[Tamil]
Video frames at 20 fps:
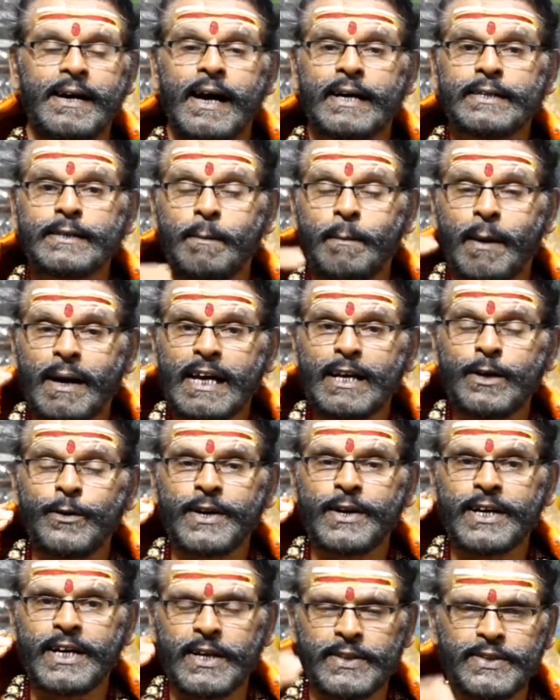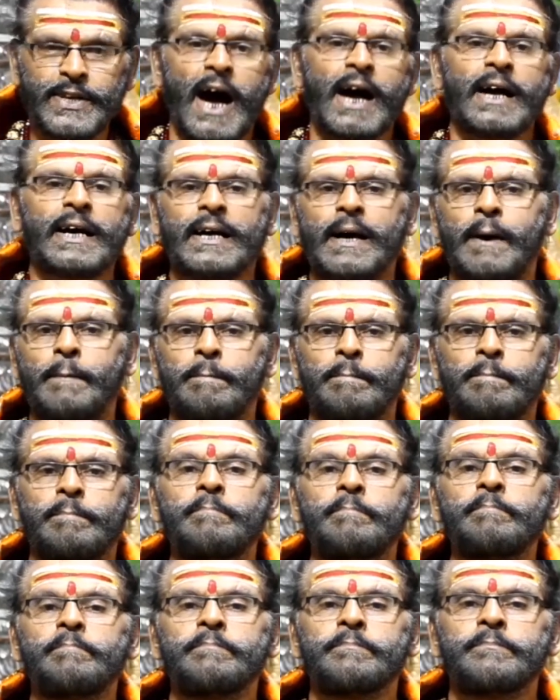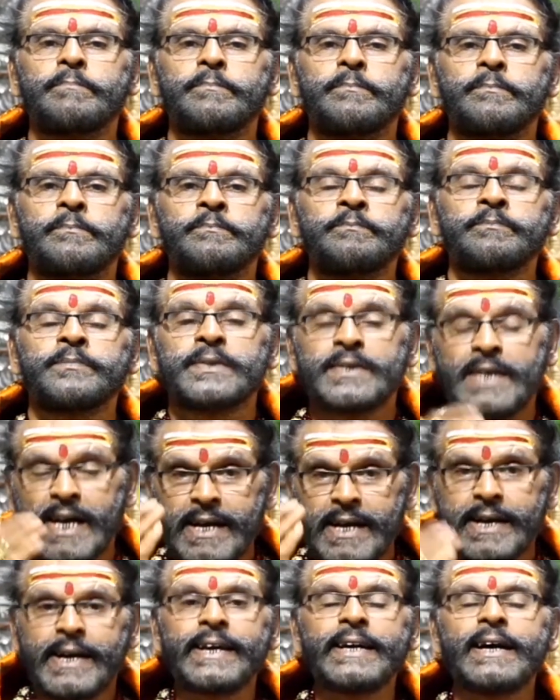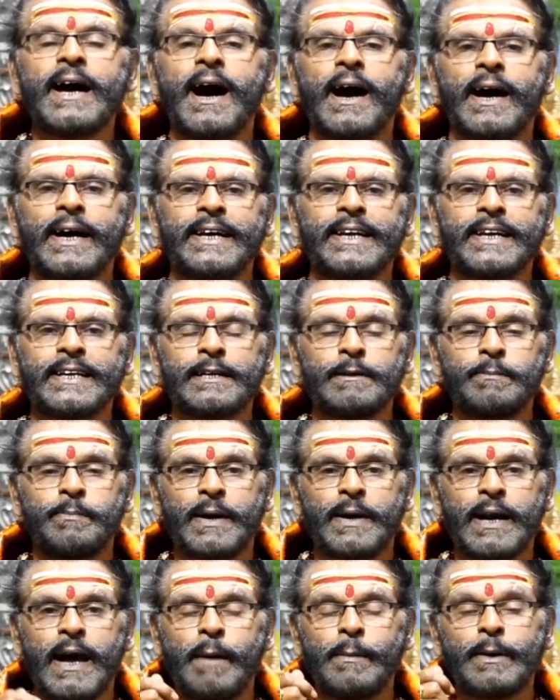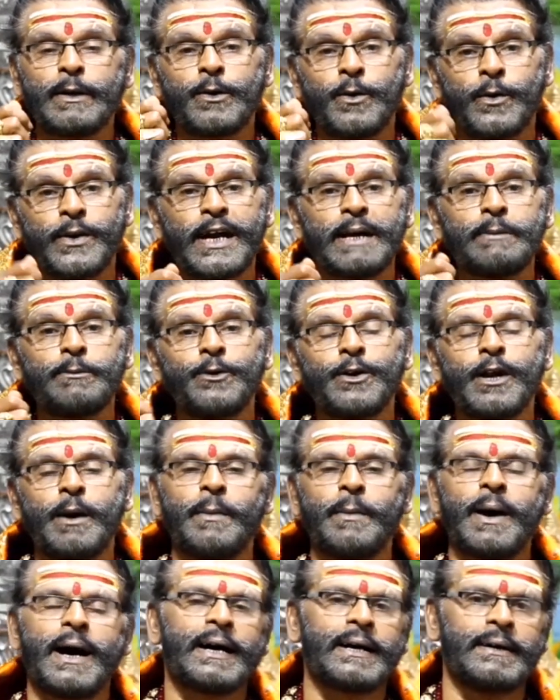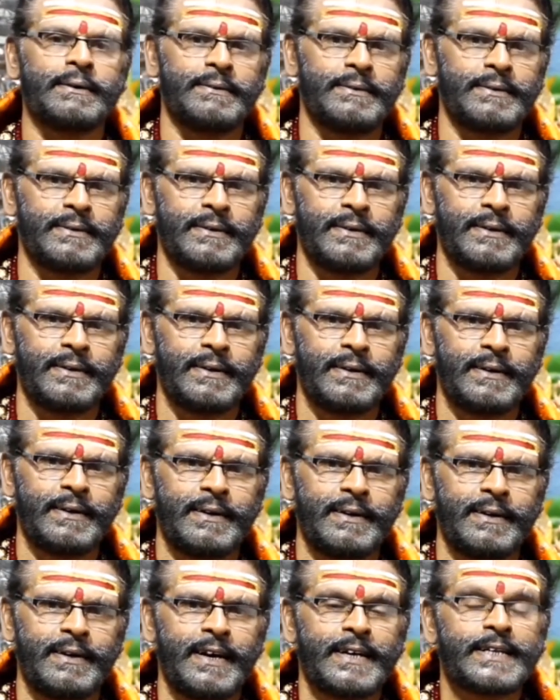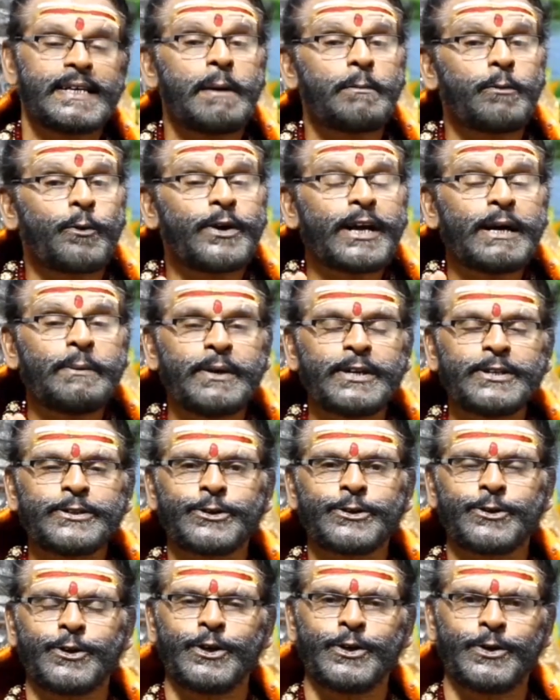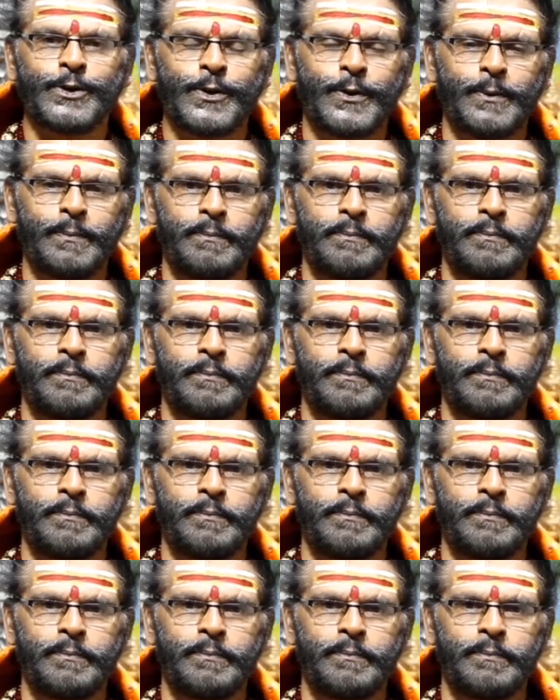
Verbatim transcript: இந்த மழையினுடைய தாக்கம் நேரடியாக எனக்கு படாமல் குடை மூலமாக நாம் குடைபிடித்துக் கொள்கிறோம்